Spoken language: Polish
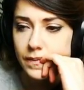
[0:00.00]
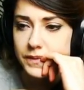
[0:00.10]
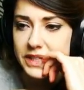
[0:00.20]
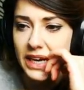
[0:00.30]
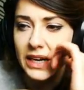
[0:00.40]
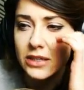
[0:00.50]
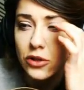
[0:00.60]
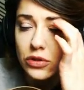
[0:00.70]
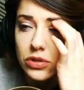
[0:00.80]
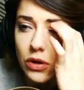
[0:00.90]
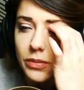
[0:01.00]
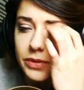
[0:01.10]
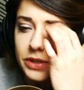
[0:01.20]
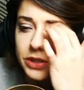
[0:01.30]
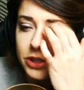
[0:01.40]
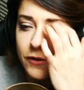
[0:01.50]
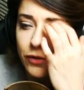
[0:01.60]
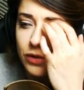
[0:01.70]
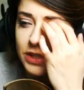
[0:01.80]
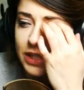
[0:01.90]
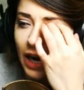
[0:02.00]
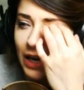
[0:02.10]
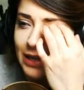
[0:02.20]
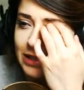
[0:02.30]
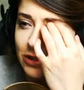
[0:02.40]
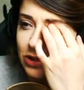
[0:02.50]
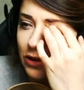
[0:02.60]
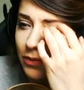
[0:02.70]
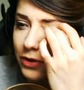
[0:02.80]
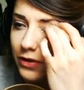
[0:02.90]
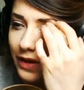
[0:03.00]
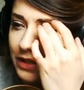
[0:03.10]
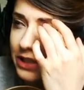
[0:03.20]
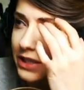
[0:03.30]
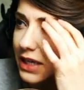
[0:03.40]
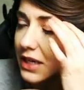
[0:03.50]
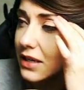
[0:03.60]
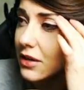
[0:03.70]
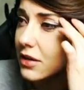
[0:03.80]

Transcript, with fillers: Jak to zrobić? Twórcy, ale to skomplikowaliście.